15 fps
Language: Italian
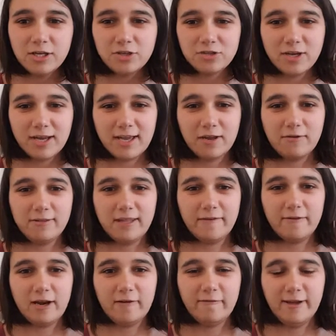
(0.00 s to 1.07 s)
cioè che non
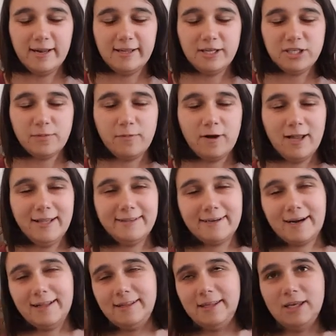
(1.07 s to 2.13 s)
devono avere diciamo
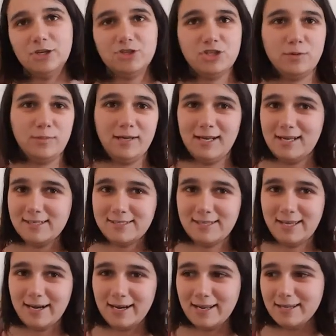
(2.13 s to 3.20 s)
altre 10.000
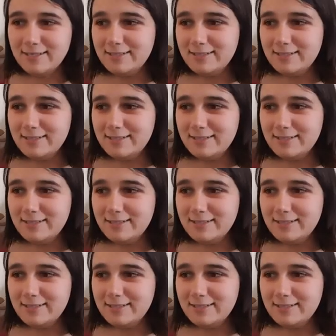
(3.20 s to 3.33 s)
serie